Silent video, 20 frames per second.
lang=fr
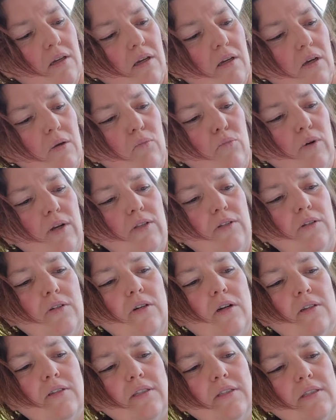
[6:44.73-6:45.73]
euh, bois de,
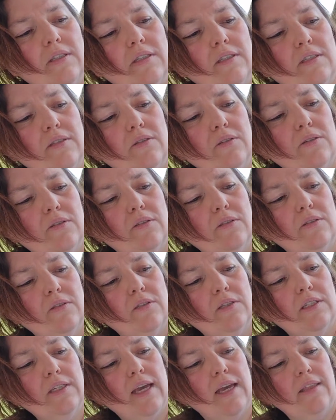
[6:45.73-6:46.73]
de
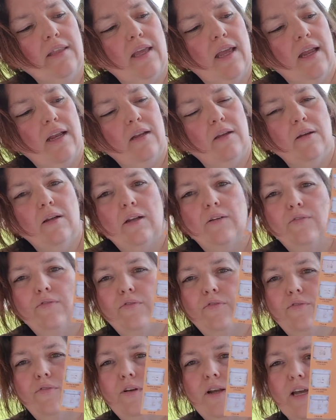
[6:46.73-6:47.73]
cannelle,
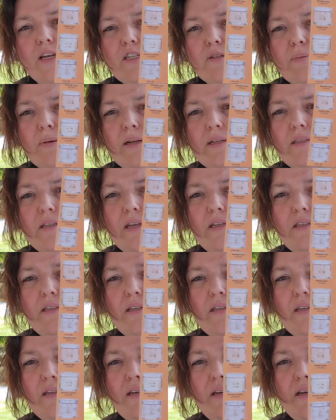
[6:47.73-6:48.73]
l'âge
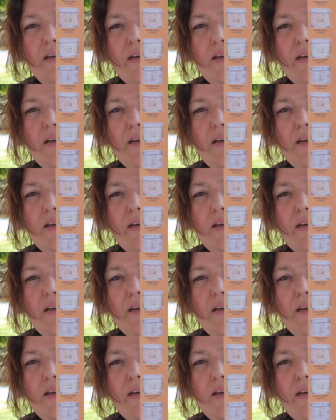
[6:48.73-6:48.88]
printanier,